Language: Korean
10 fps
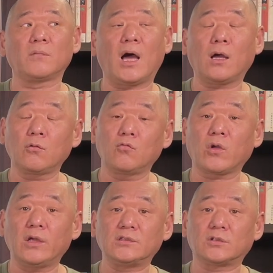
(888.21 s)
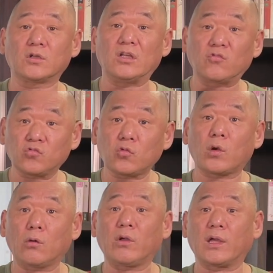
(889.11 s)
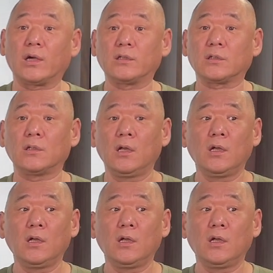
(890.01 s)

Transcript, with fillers: 한국의 이제 어떤 이 수도라고 얘기하는